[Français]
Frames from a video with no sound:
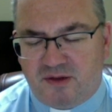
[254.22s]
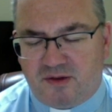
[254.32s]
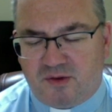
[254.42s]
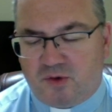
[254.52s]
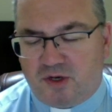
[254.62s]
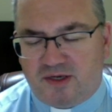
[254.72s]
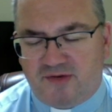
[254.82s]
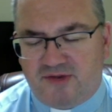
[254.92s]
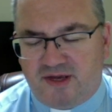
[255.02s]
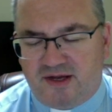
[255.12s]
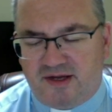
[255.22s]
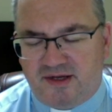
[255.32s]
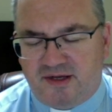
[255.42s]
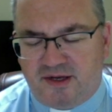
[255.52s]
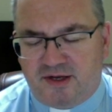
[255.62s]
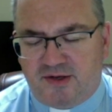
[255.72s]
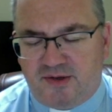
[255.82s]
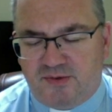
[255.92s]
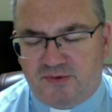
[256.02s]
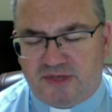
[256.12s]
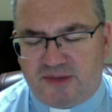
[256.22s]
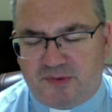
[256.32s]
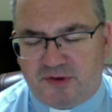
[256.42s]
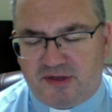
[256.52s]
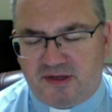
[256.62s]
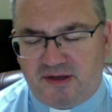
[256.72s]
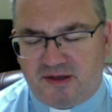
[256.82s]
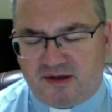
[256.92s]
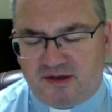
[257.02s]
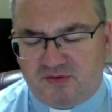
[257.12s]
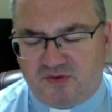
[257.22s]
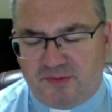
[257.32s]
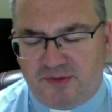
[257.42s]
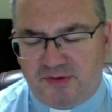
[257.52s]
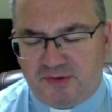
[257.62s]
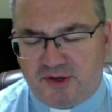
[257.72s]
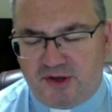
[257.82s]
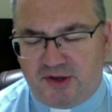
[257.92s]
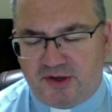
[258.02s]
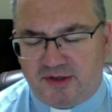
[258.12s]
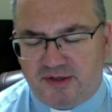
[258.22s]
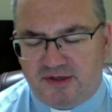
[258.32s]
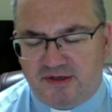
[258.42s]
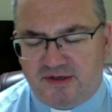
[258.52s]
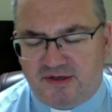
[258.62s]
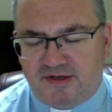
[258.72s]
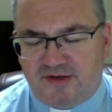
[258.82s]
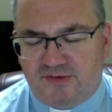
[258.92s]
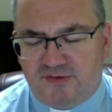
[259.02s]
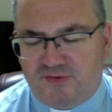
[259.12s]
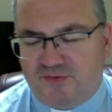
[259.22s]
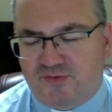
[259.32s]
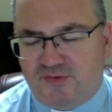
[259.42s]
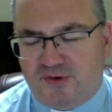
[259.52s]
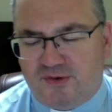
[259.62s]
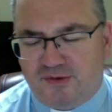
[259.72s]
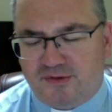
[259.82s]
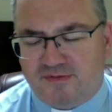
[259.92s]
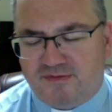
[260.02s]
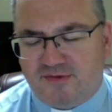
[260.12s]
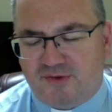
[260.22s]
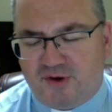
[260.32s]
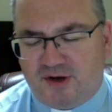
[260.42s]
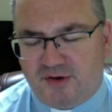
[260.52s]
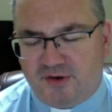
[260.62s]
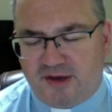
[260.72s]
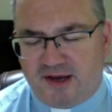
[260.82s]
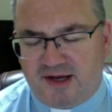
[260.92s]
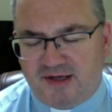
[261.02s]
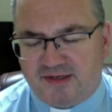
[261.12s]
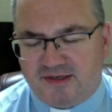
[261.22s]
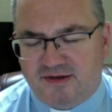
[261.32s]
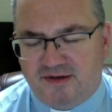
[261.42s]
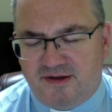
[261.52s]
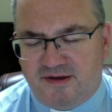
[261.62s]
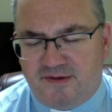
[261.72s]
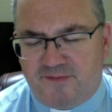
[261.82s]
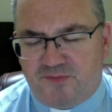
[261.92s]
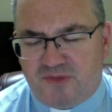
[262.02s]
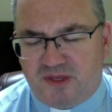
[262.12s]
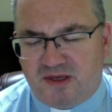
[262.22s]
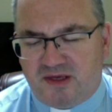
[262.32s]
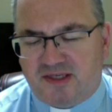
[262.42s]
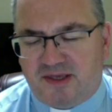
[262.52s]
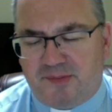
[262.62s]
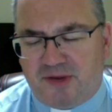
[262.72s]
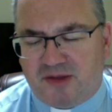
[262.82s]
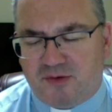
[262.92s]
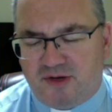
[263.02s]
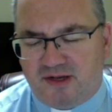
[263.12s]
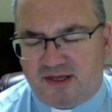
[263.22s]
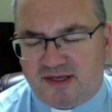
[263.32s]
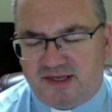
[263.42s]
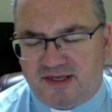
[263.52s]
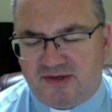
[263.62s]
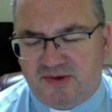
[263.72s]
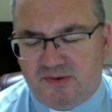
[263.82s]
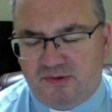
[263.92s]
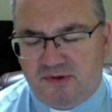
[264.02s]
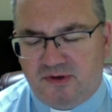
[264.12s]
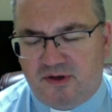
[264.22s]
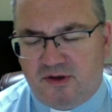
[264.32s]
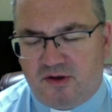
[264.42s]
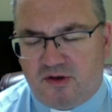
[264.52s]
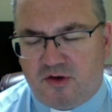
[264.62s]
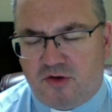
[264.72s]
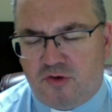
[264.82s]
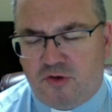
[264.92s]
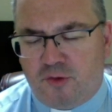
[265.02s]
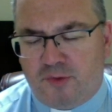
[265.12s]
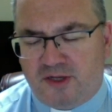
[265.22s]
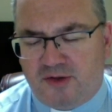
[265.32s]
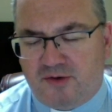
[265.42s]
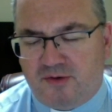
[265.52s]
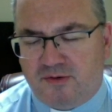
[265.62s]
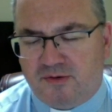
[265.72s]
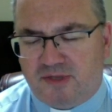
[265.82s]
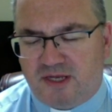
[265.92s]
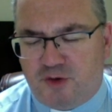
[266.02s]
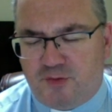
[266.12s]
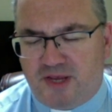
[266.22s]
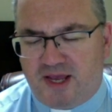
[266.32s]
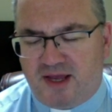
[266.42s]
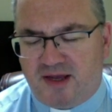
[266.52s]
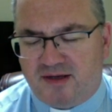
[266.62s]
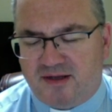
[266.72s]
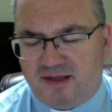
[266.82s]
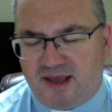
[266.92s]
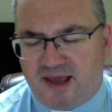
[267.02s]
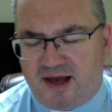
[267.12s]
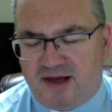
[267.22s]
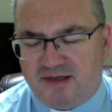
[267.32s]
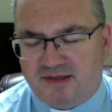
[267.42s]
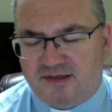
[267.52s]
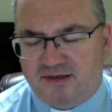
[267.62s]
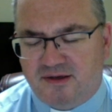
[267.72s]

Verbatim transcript: toi qui viens nous apporter et transformer nos cœurs, nous voulons te rendre grâce et c'est par ton intercession que nous demandons tes lumières, tes grâces,